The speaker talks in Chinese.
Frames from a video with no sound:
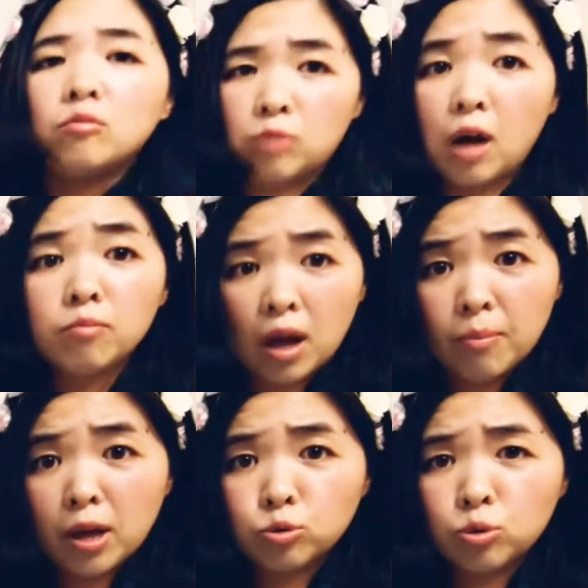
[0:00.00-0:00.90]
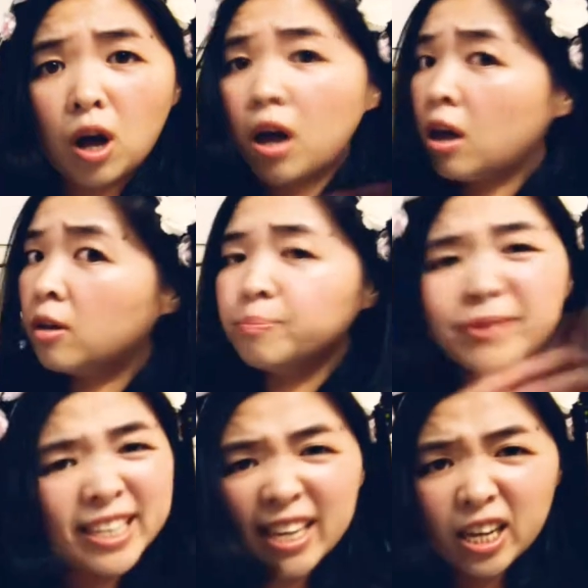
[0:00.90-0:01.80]
当妈妈说不
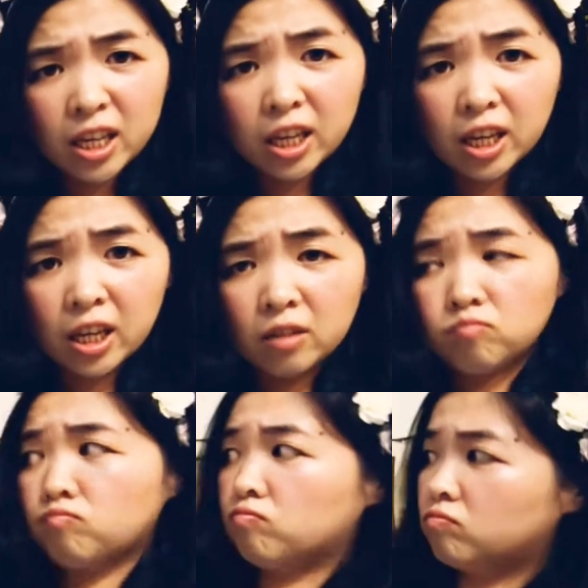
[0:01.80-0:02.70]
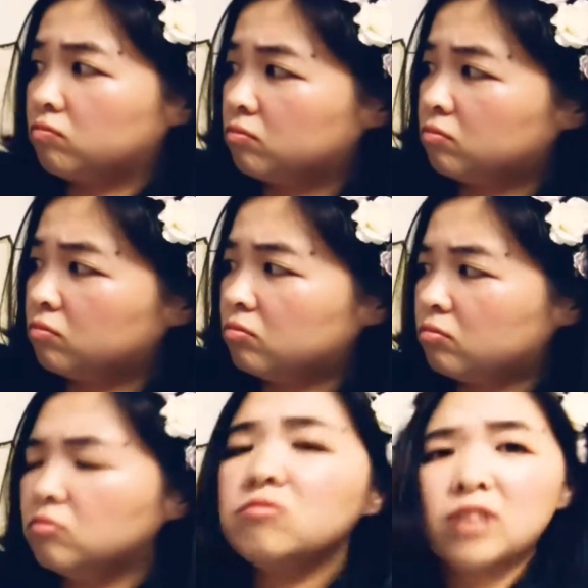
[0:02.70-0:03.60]
可以，
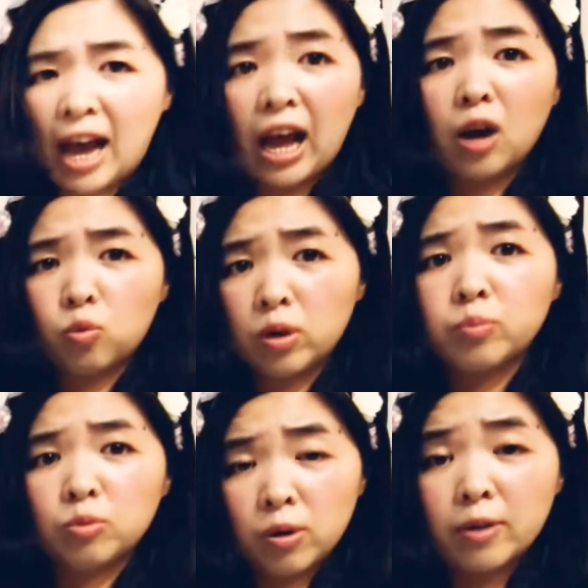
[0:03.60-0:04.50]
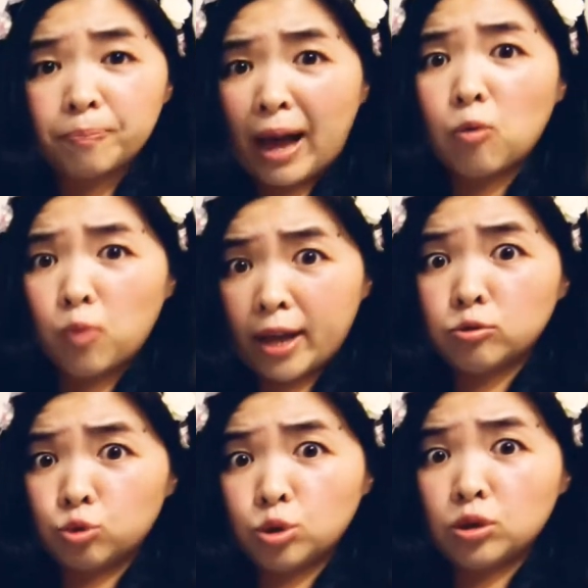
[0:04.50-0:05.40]
他会不会把玩
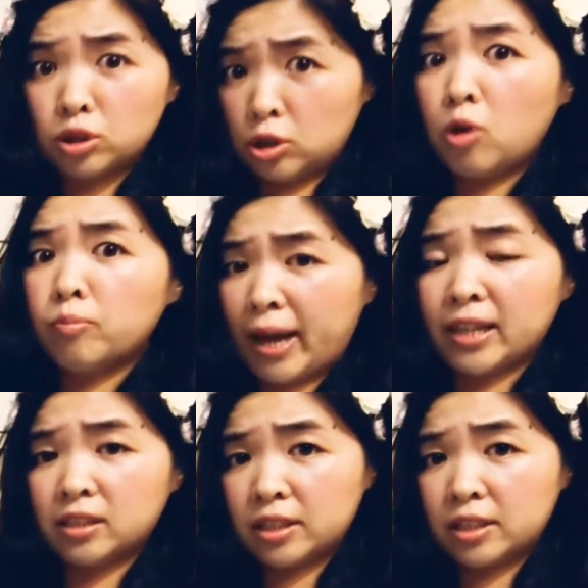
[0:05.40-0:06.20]
具丢满